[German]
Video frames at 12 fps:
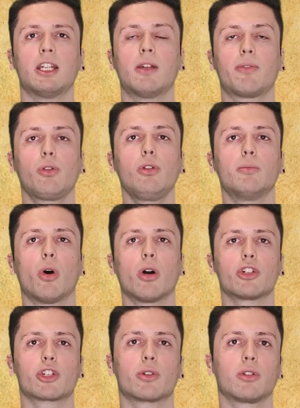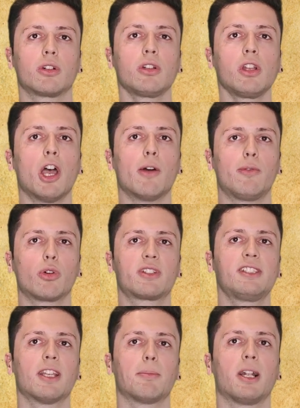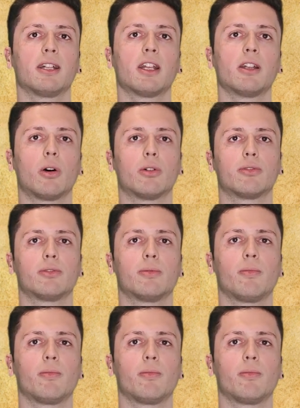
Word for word: In den frühen Morgenstunden flog dieser Plan dann auf.